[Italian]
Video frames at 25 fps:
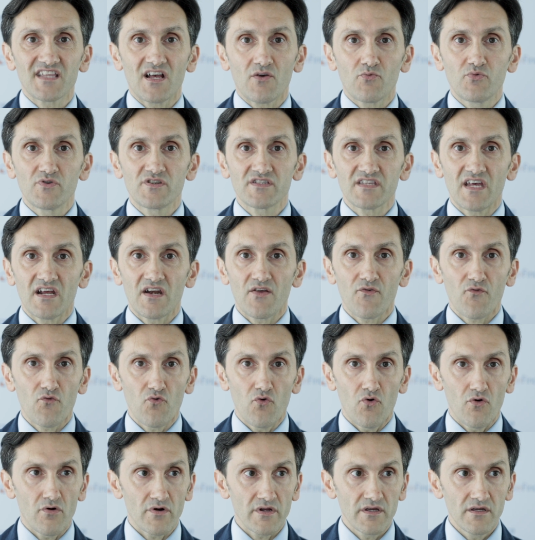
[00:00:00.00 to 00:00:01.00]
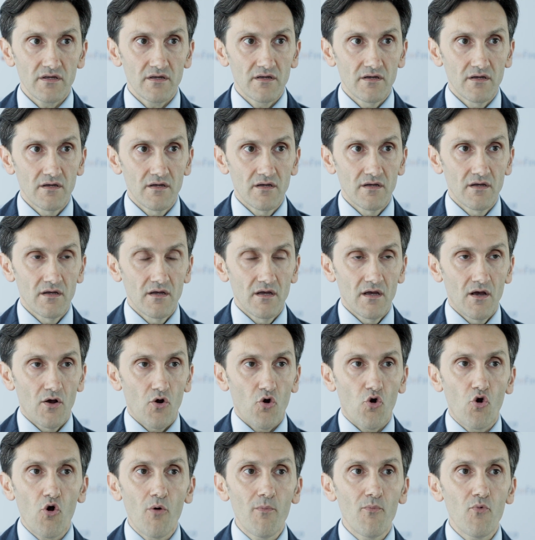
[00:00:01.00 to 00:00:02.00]
ad acquistare fuori,
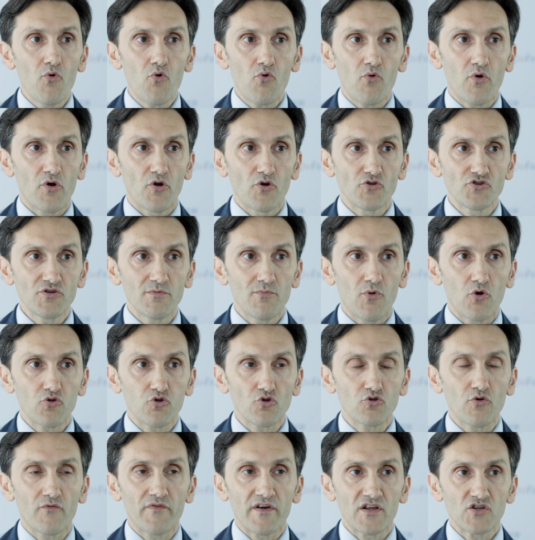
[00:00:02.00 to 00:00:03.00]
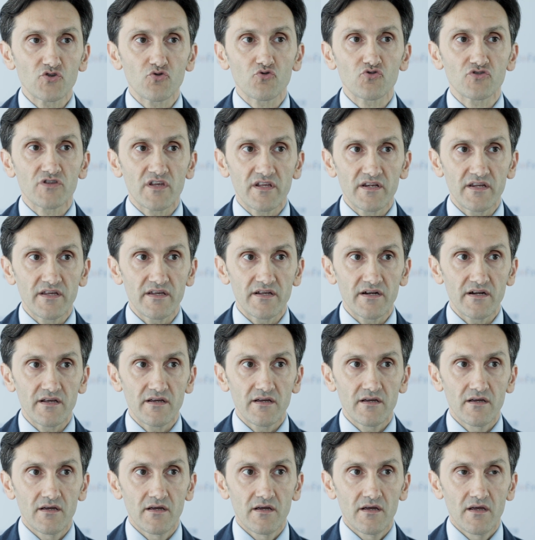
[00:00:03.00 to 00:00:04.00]
comunque in ogni modo dovrei
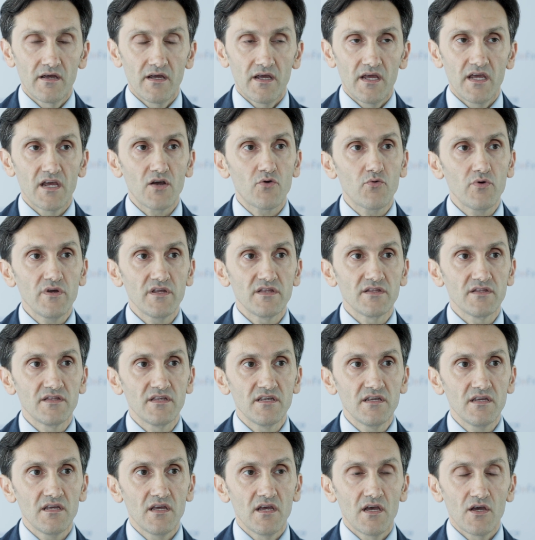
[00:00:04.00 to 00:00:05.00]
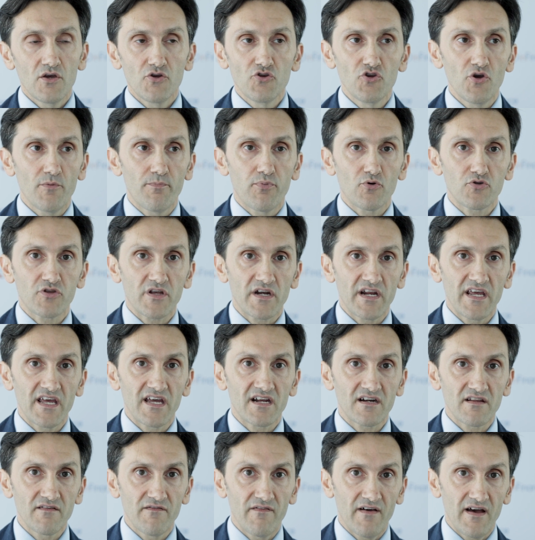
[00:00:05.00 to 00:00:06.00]
sostenere. E quindi io potrei
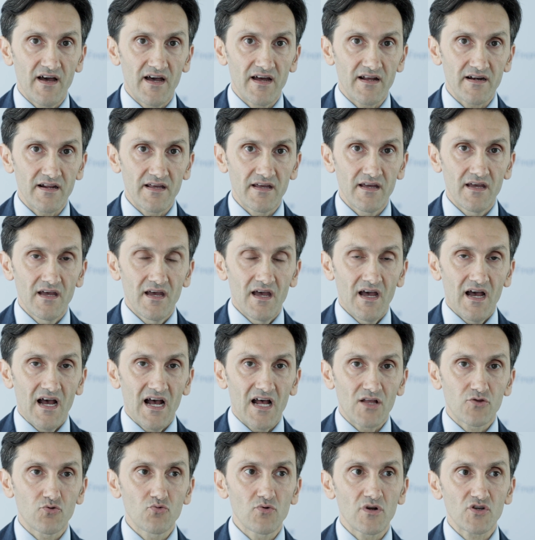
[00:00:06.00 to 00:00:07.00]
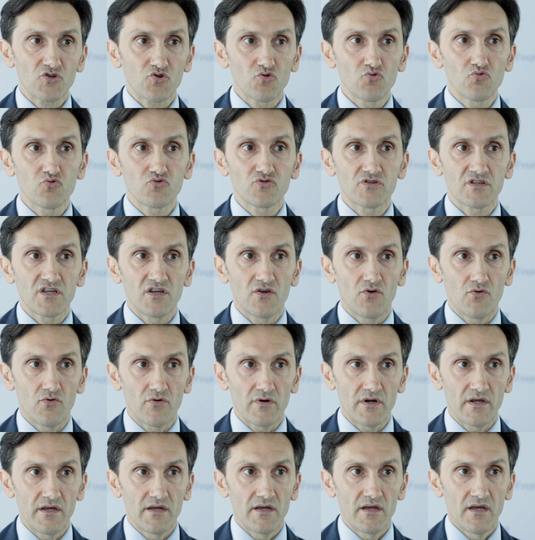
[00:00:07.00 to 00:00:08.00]
arrivare ad una
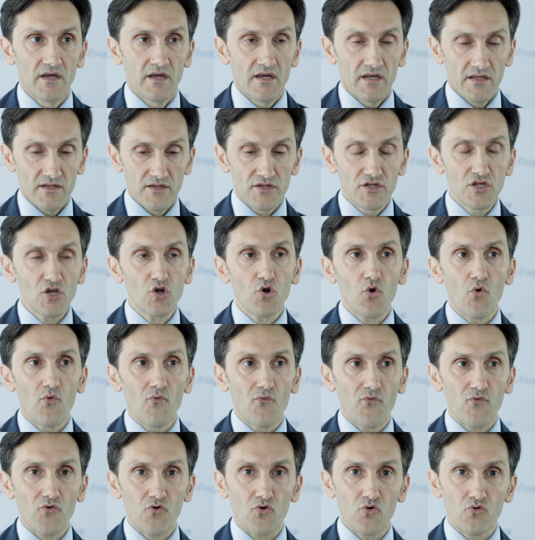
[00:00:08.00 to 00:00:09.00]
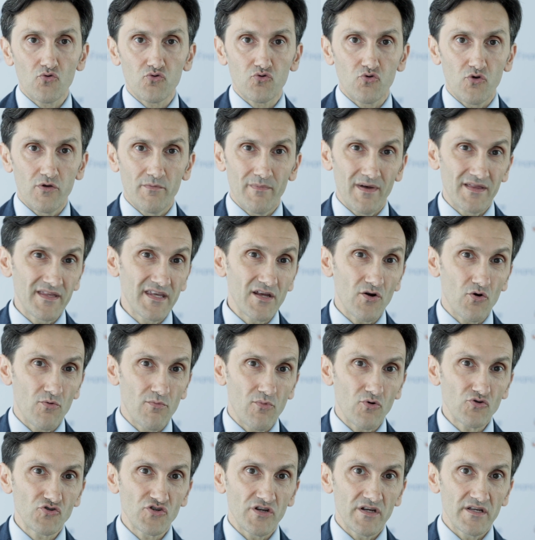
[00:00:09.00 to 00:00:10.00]
soluzione di confronto in maniera
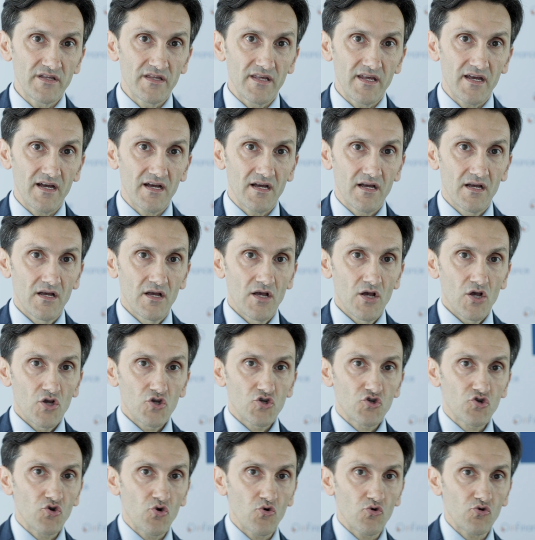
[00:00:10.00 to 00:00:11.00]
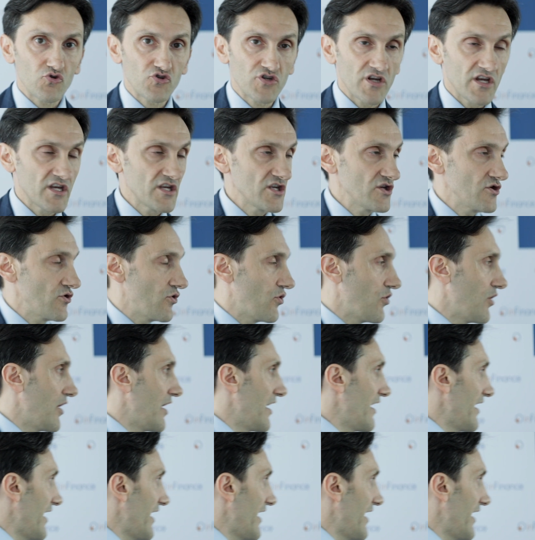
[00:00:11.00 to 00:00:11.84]
omogenea solo se io